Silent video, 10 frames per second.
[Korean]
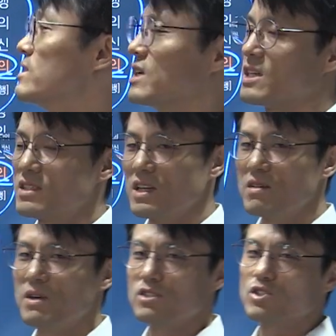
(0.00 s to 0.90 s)
자,
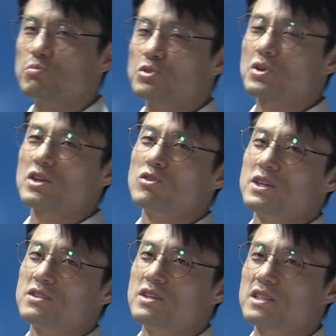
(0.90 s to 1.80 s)
엑스레이만은 좀 부족하다고
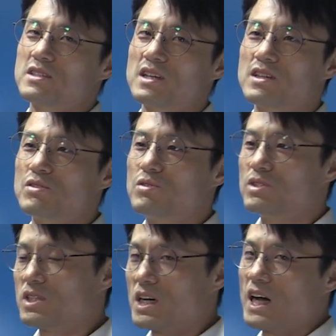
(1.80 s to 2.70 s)
봤어요.
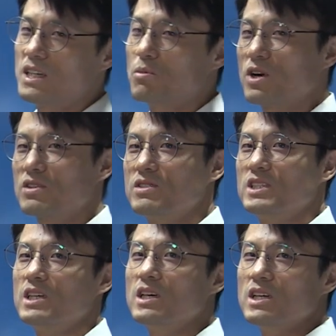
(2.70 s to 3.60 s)
엑스레이는 그 안에 뭐가
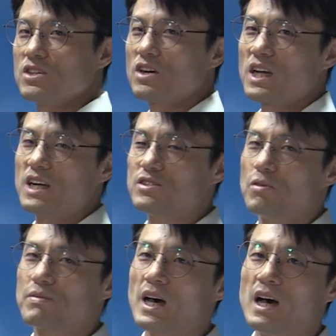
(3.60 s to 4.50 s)
들는지 정확하게 알 수
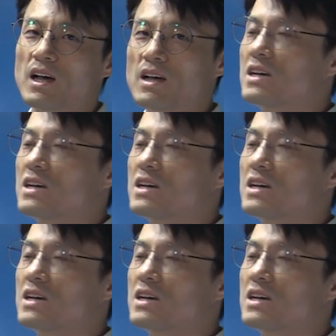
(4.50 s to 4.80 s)
없다.